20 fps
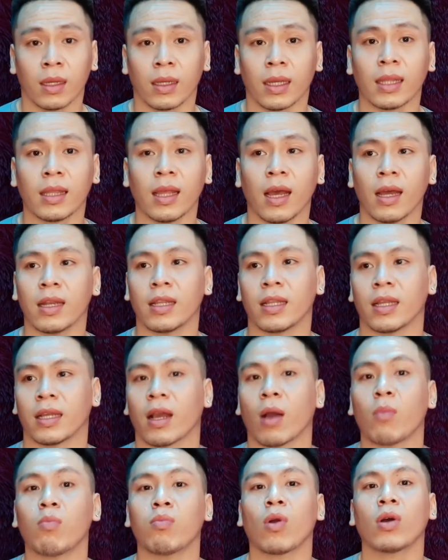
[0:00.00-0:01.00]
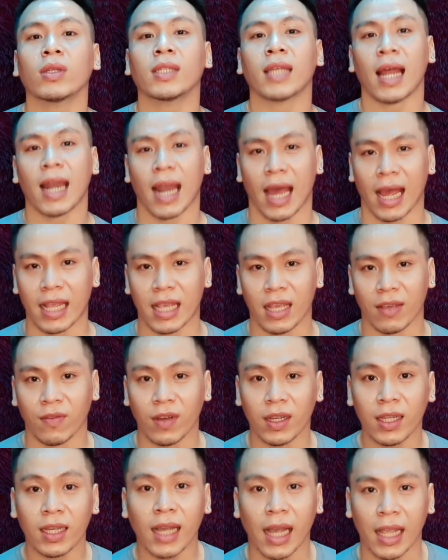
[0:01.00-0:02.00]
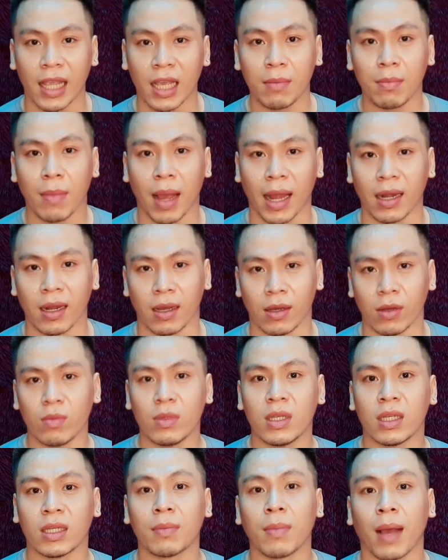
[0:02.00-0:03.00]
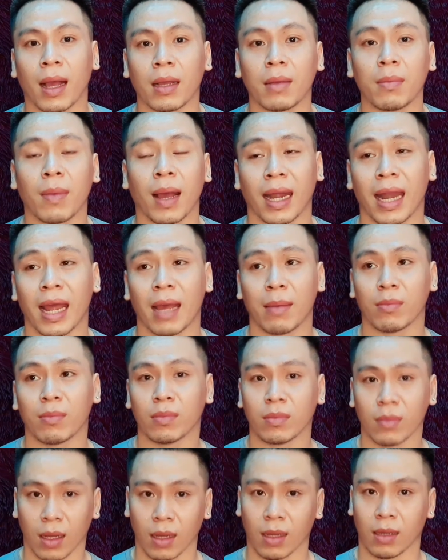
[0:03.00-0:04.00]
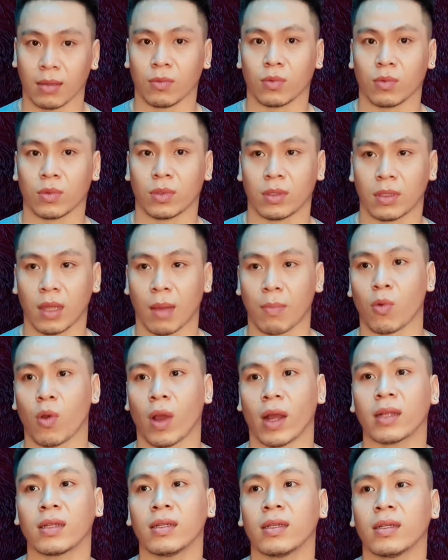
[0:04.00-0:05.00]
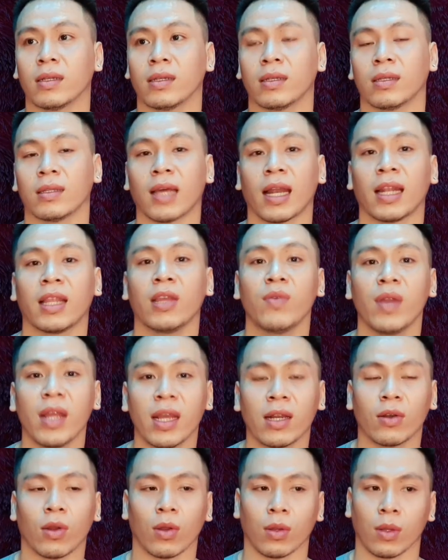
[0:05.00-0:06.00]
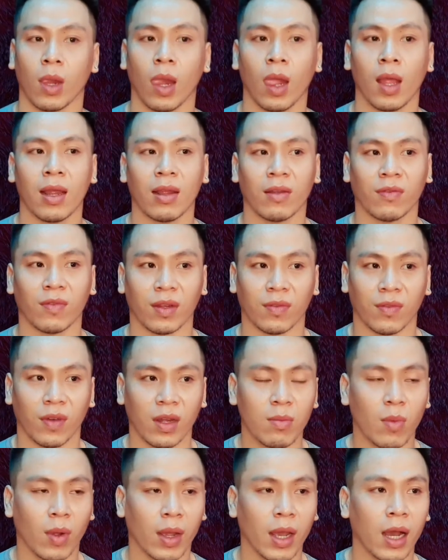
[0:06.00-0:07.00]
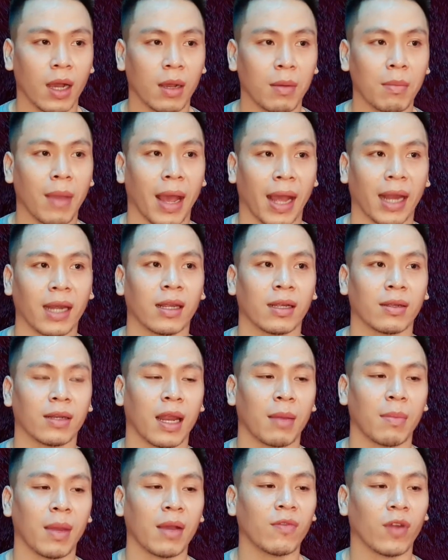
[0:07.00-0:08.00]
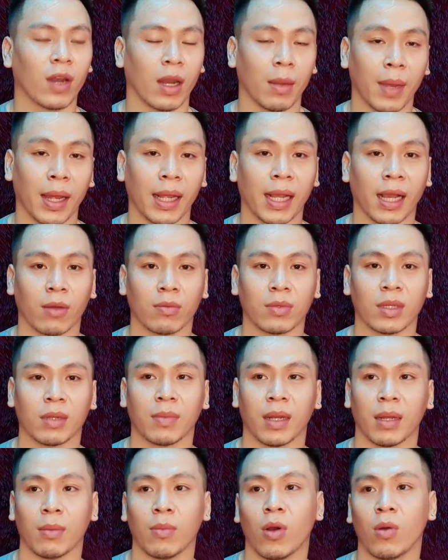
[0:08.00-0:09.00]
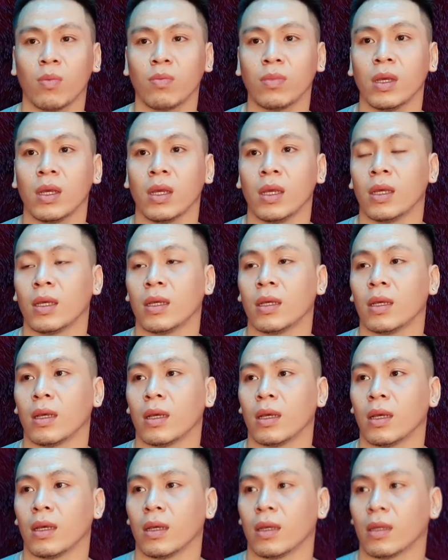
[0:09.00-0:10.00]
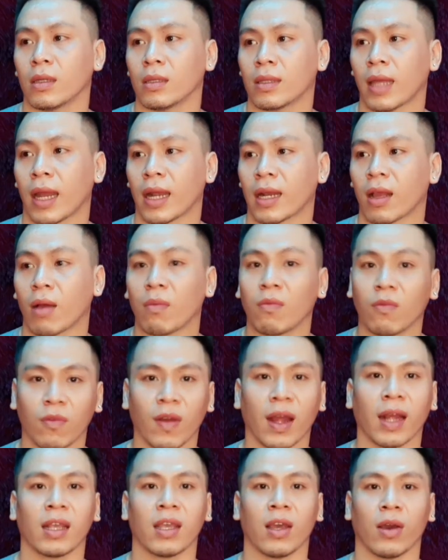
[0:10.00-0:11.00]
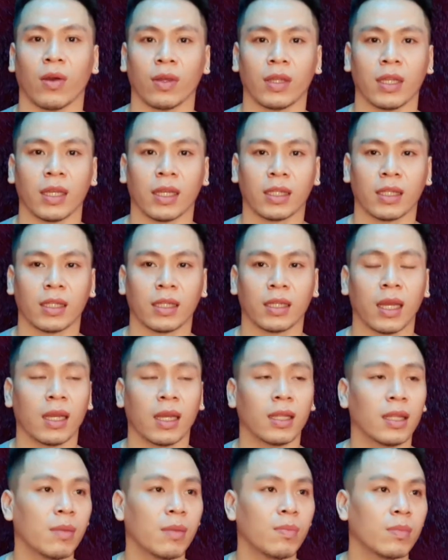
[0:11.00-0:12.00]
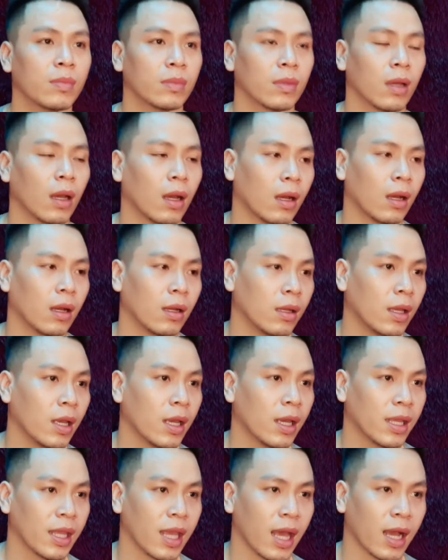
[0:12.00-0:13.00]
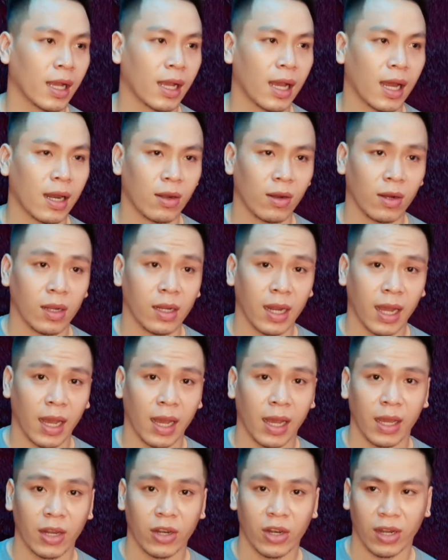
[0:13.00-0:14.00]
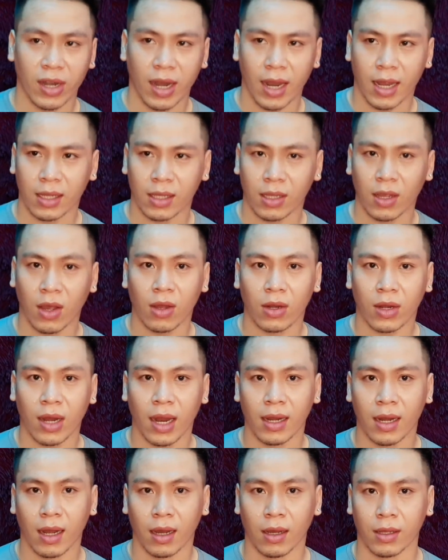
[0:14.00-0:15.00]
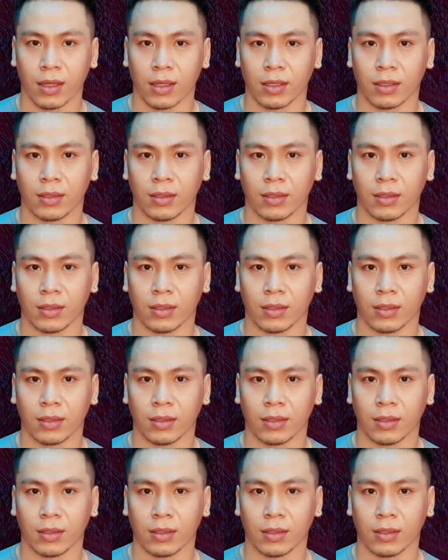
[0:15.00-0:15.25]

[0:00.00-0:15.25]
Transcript: cái tên thì không có xa lạ gì với tất cả những bạn nữ cũng như các bạn các bạn nam mà tầm khoảng ờ, thanh thiếu niên rồi và với một cái ấn bản được ra mắt vào năm 2004 uh, ờ, thành công vang dội thì kế tiếp uh, nhà Carolina Herrera cho ra đời